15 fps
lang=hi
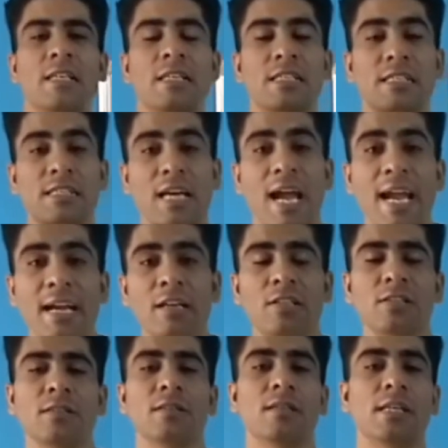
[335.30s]
साइड
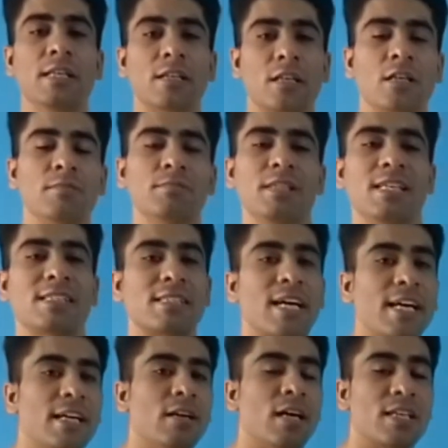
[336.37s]
इनकम या
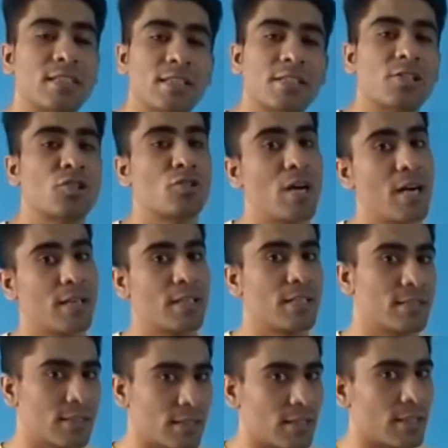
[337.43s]
साइड हसल स्टार्ट कर
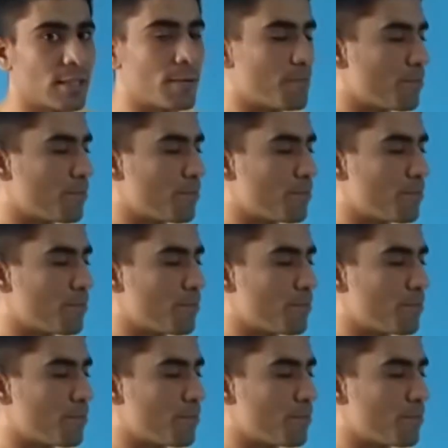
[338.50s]
सकते हैं